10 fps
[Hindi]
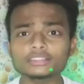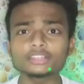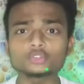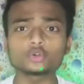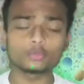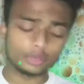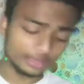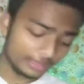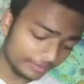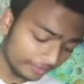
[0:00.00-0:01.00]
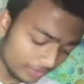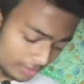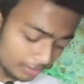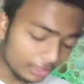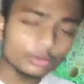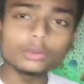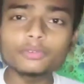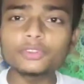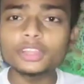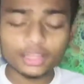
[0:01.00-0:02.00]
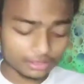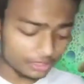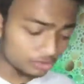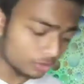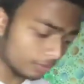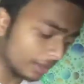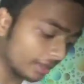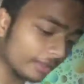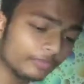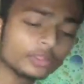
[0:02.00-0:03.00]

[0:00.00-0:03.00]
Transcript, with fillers: तीन सौ रुपये का है बिल्कुल ही फ्री है तीन सौ रुपये का